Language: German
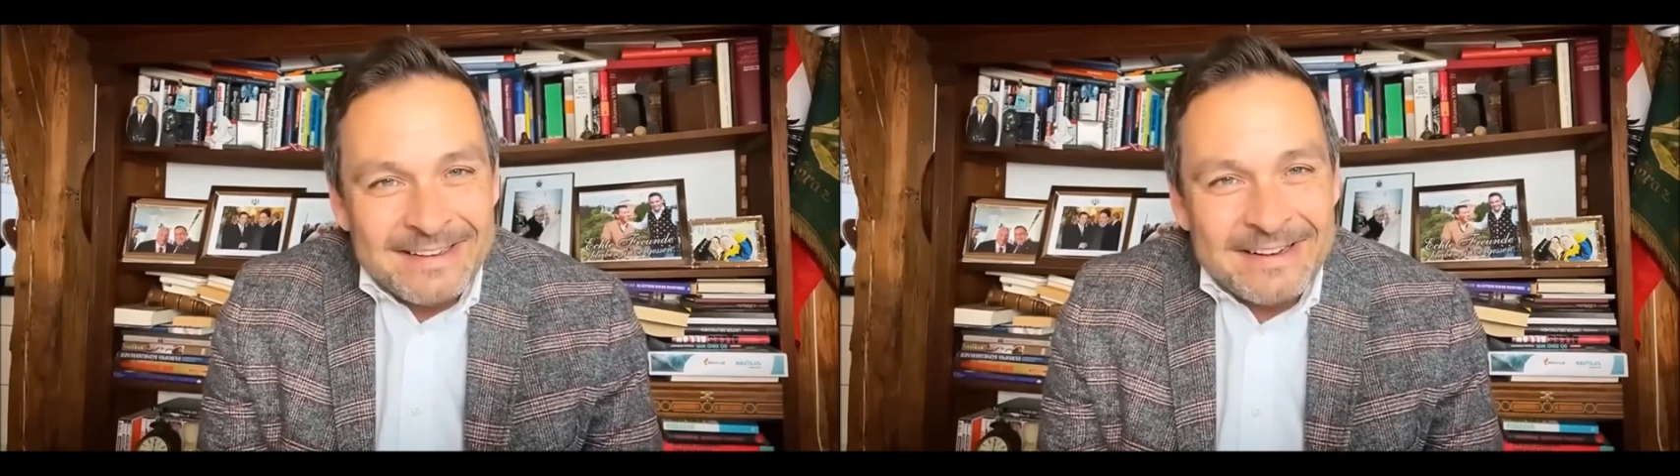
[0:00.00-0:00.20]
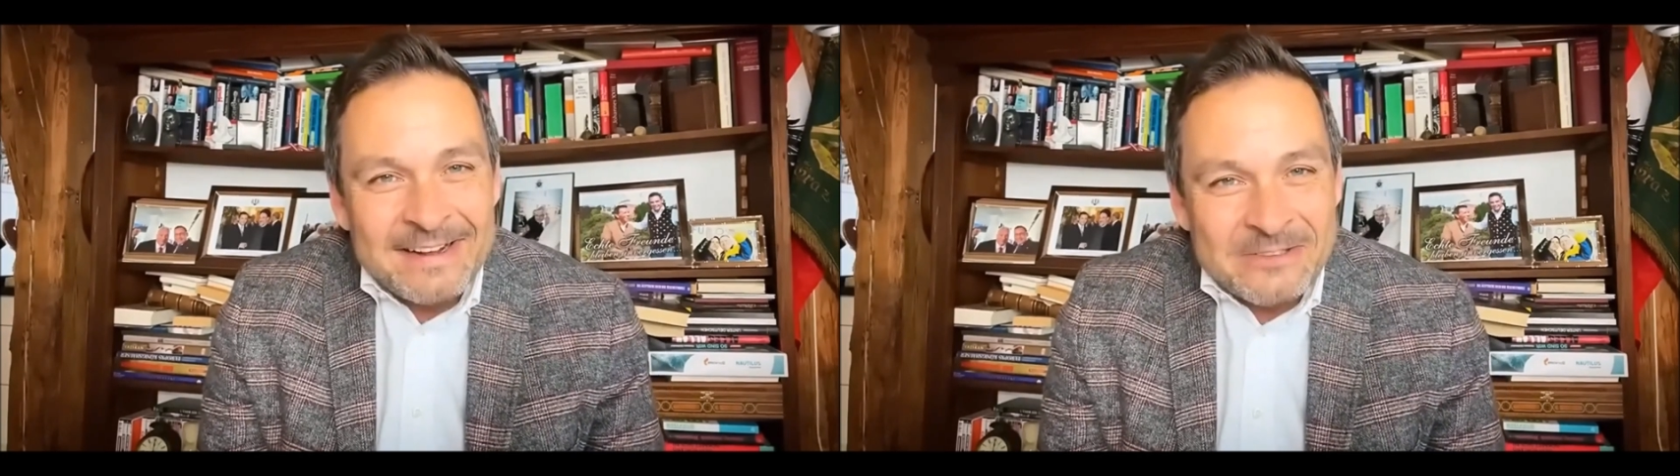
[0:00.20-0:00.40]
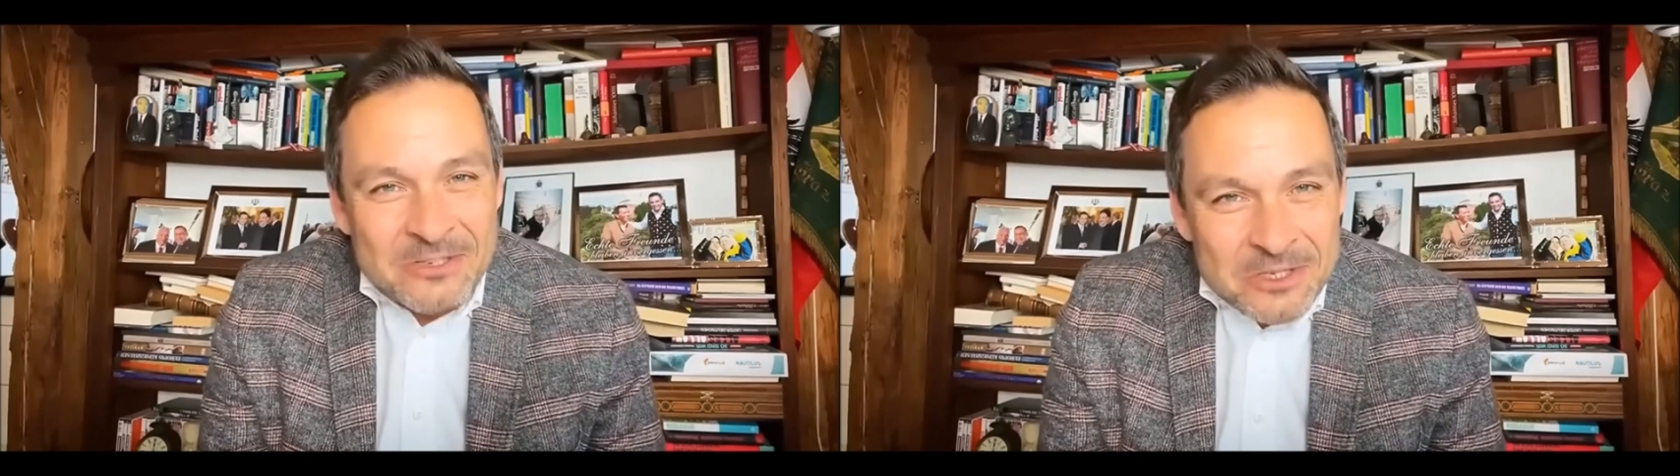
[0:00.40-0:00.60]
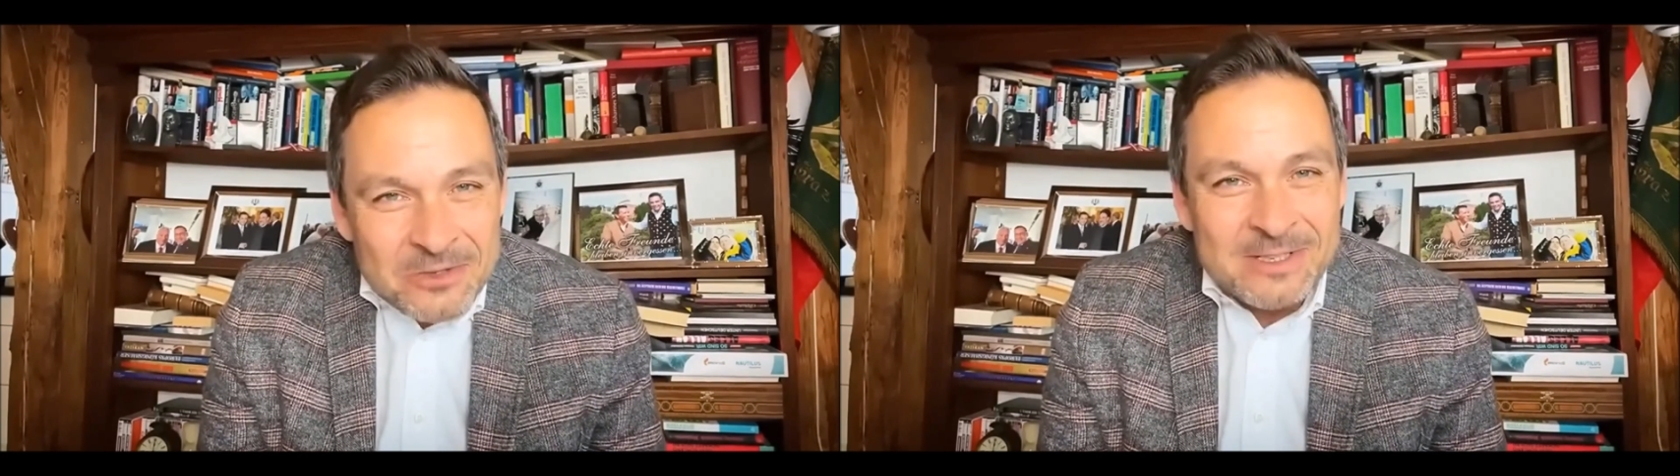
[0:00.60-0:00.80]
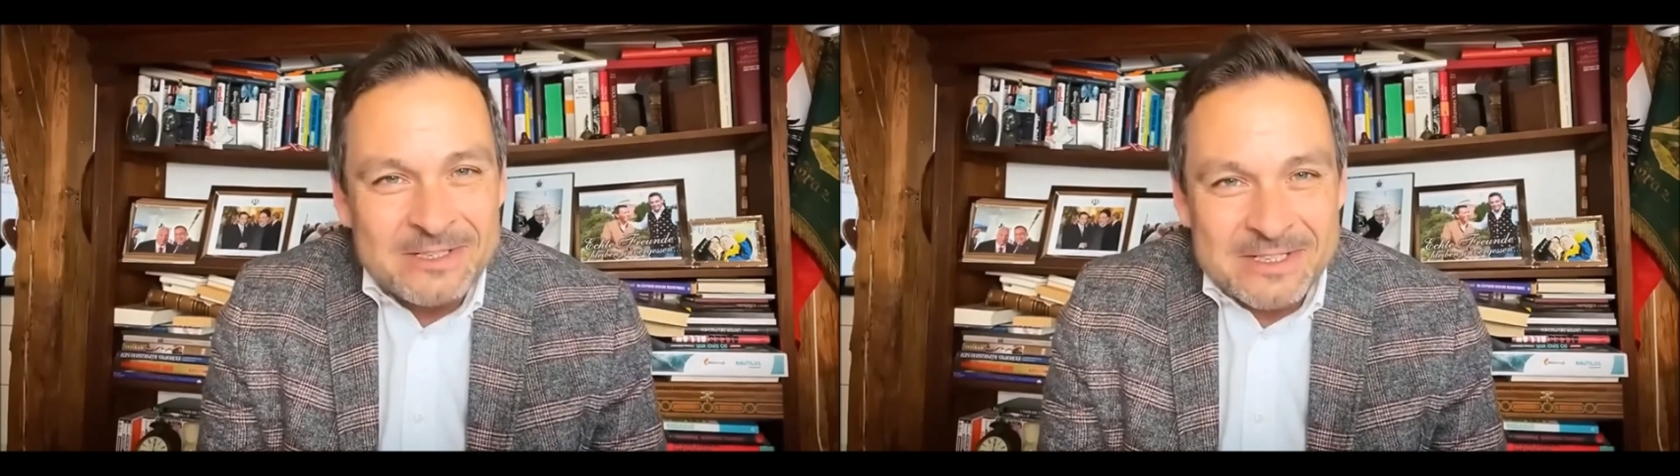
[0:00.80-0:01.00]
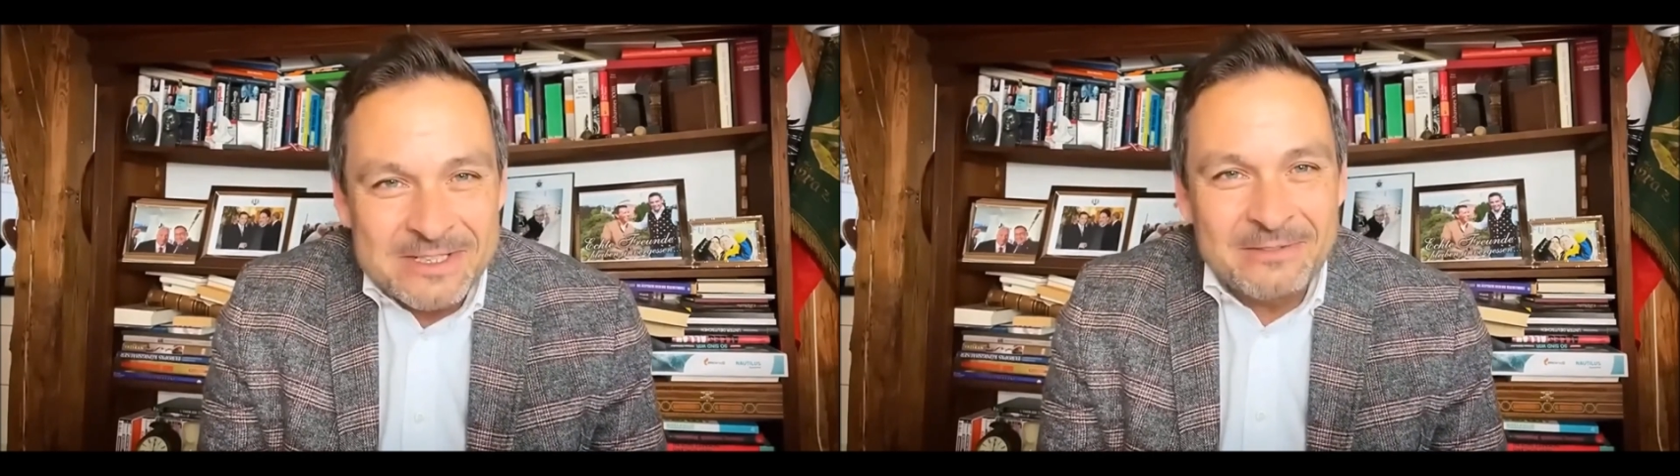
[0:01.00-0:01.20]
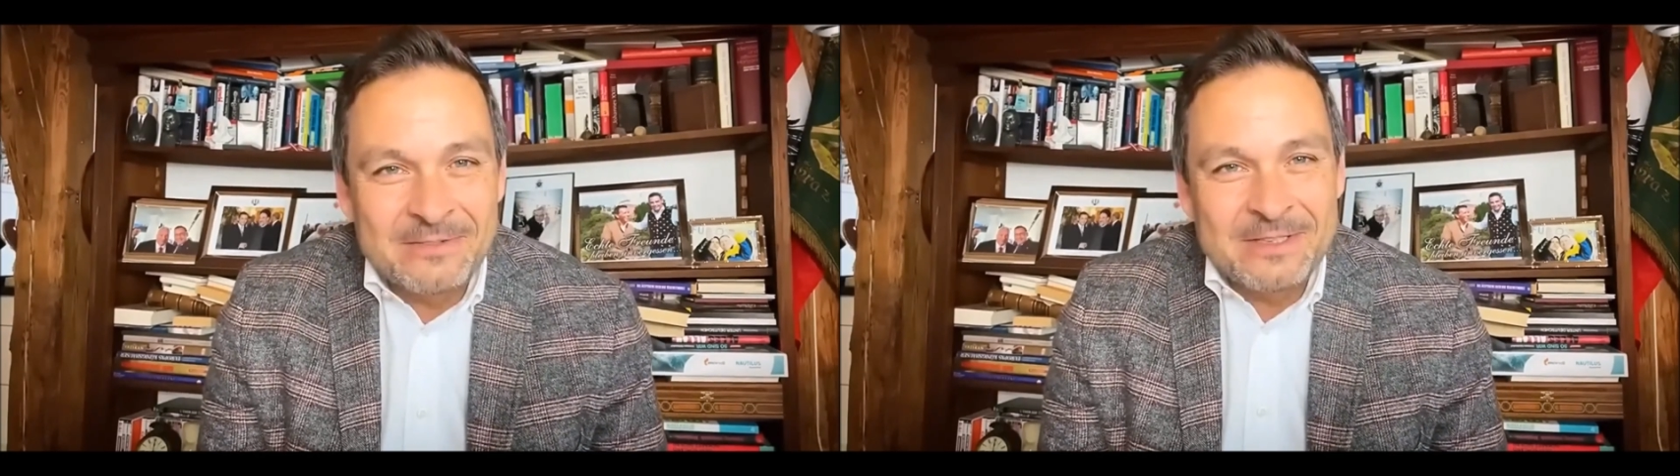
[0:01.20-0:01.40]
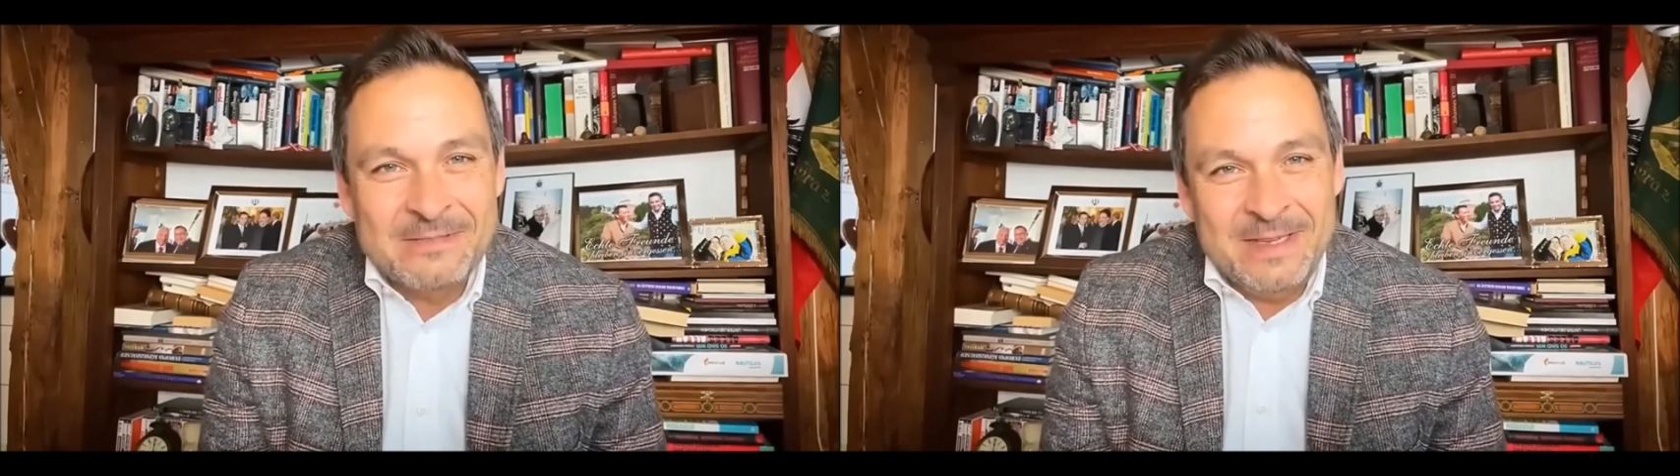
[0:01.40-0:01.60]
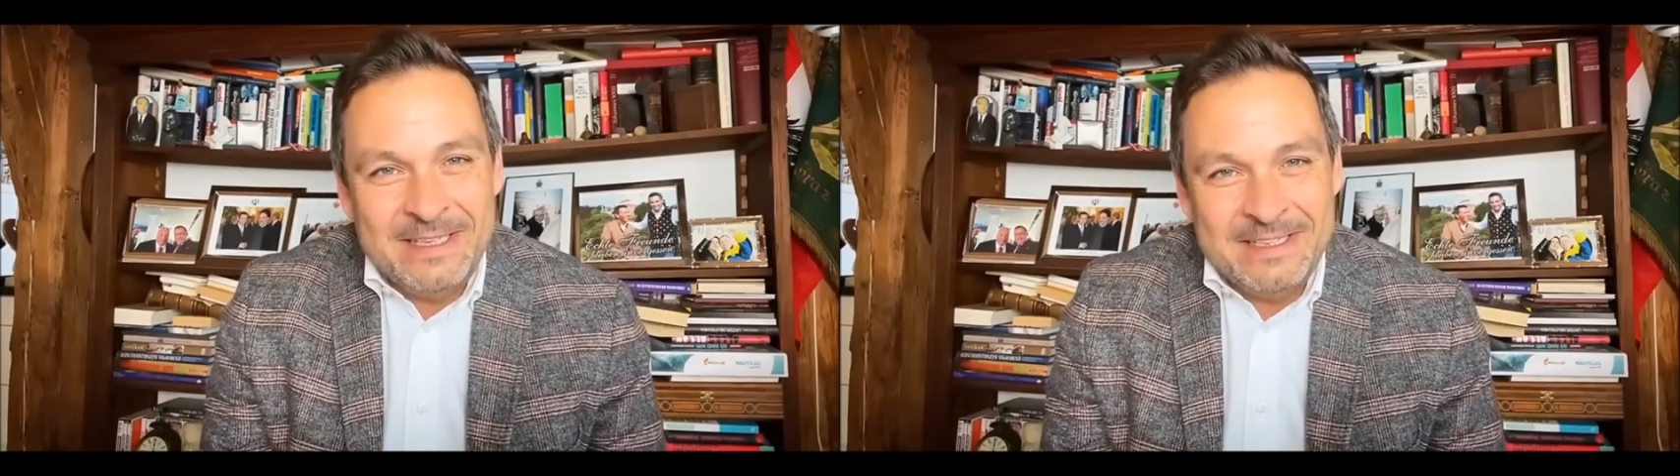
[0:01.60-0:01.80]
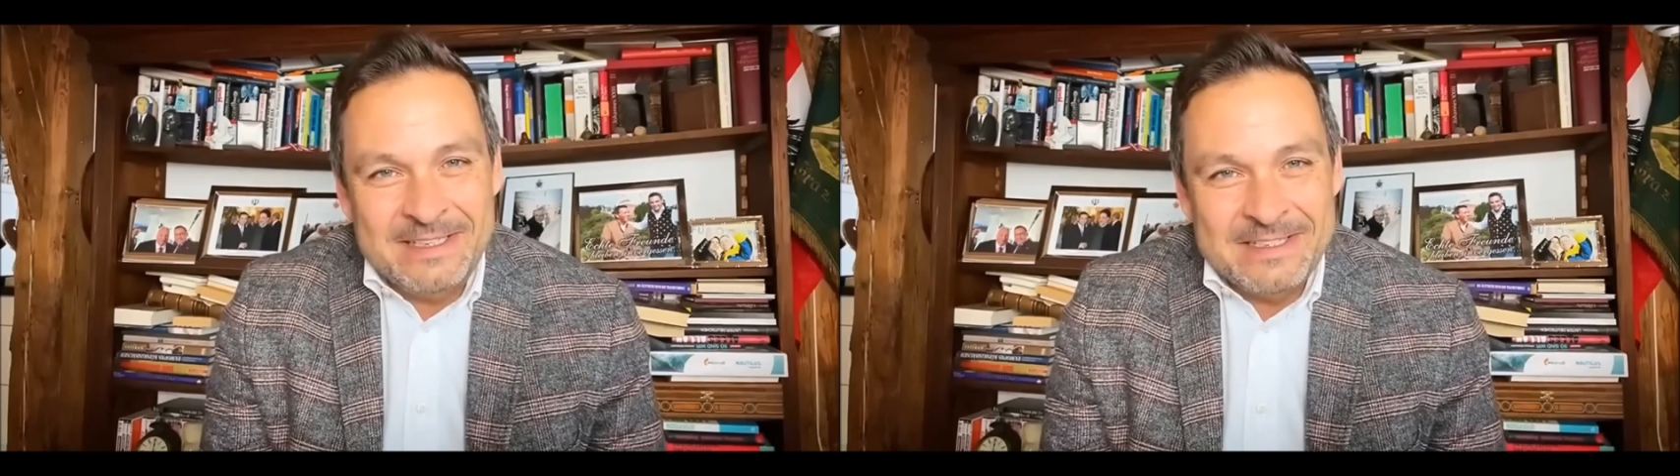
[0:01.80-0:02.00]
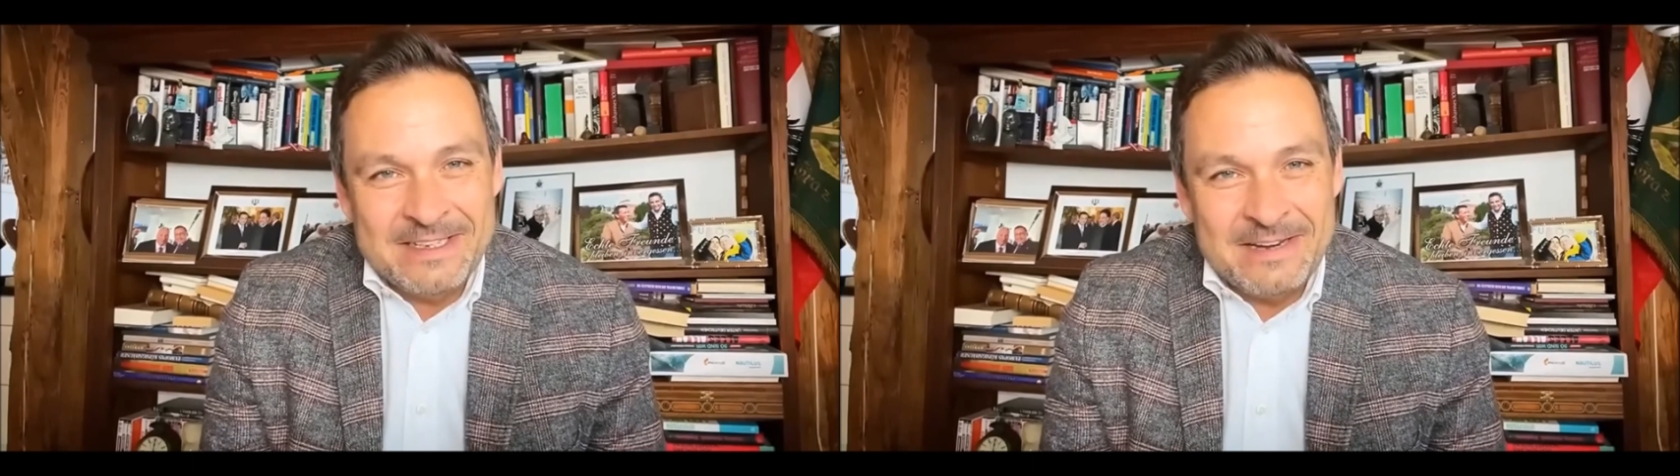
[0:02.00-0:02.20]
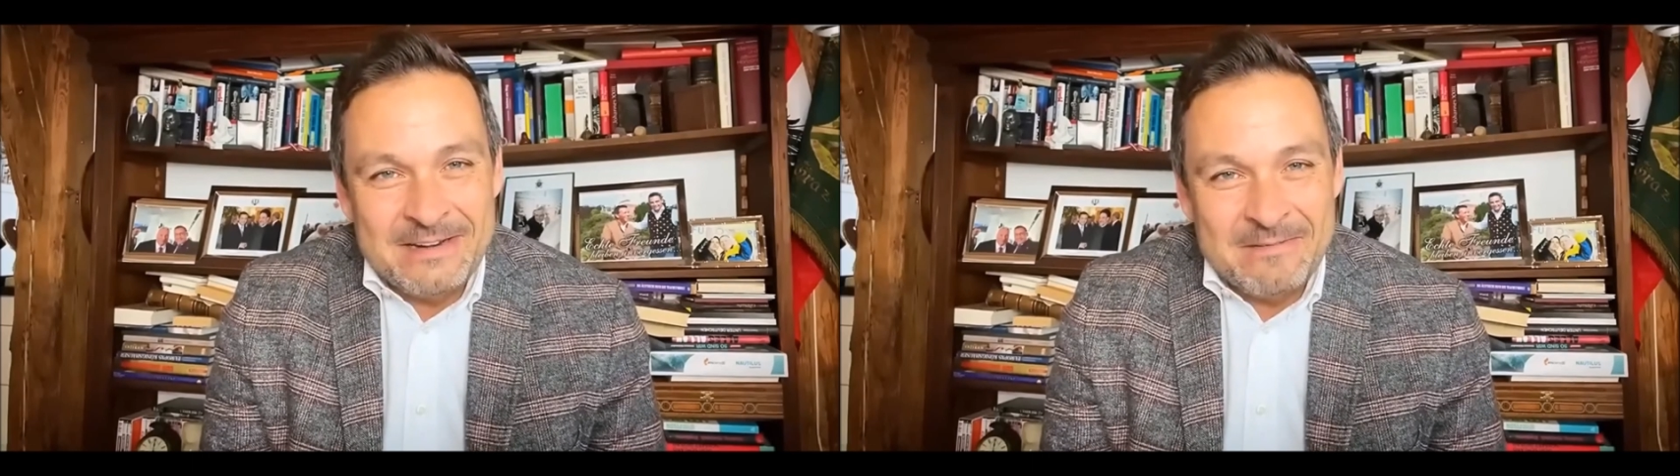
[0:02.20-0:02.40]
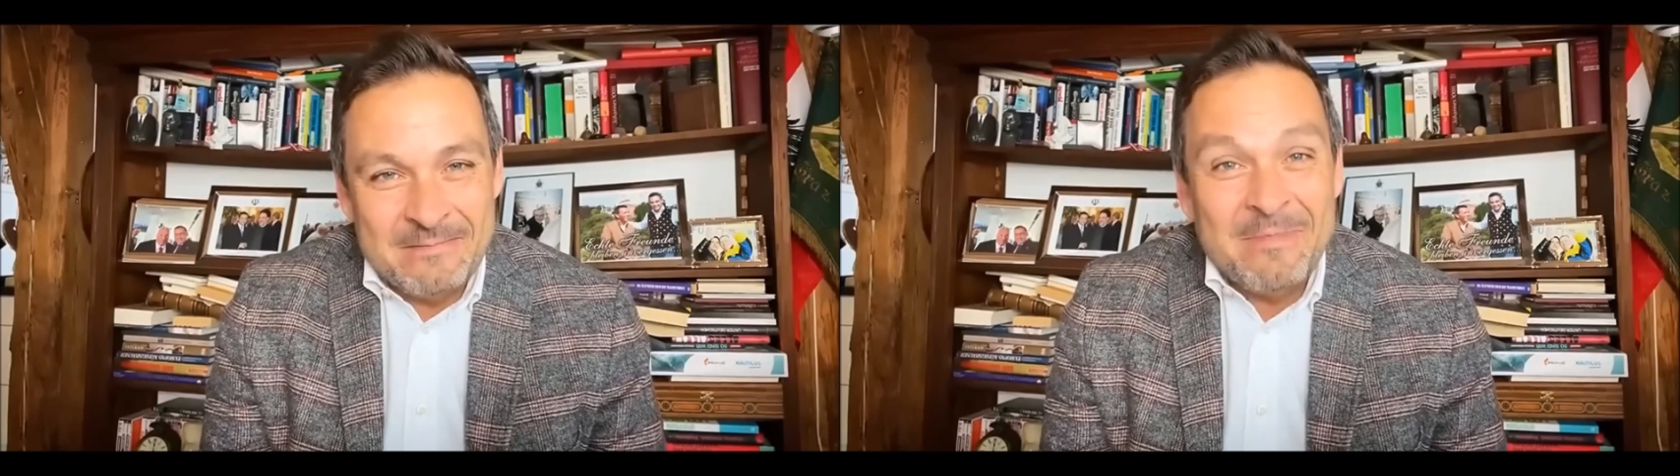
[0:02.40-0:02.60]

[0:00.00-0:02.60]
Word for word: kann stolz auf das Mädchen sein.